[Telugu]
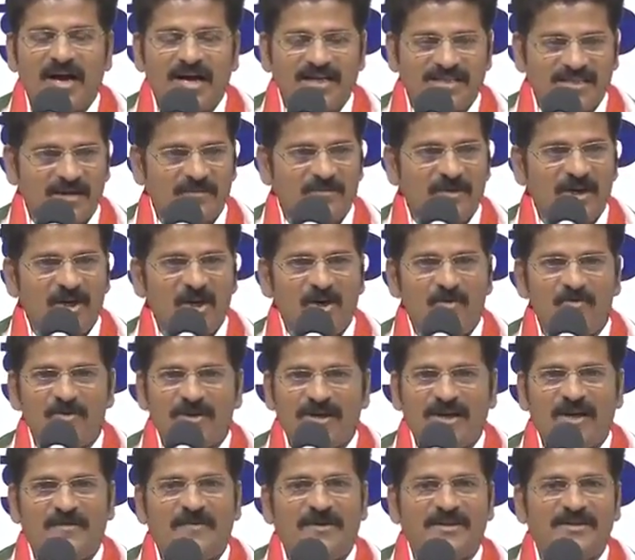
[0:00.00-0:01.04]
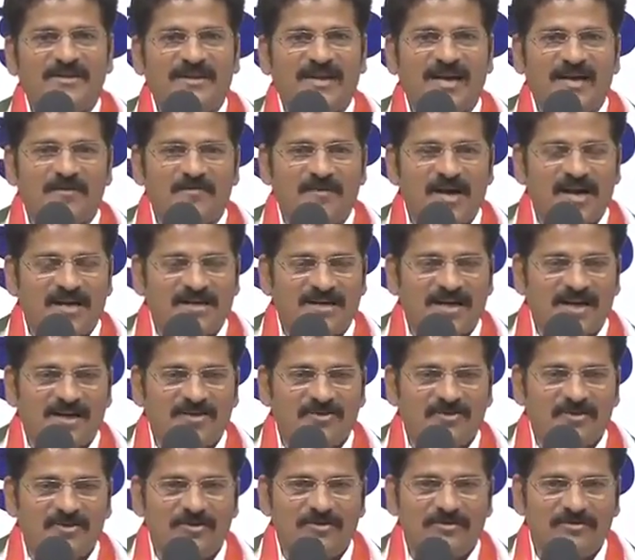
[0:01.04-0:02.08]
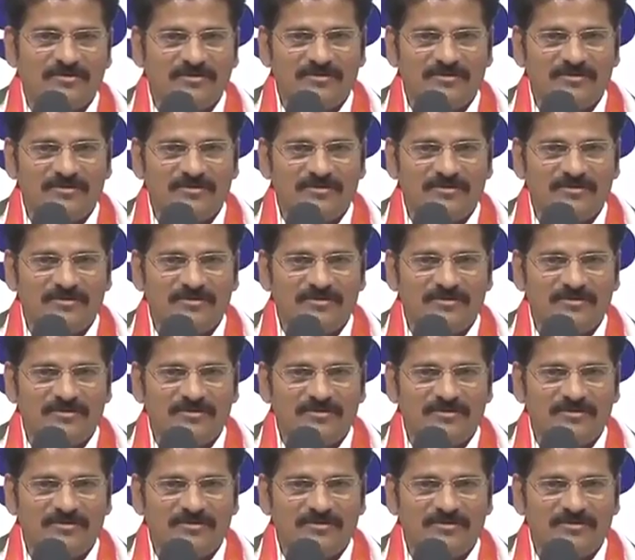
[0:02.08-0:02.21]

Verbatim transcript: అసెంబ్లీలో ముఖ్యమంత్రి గారు మాట్లాడుతూ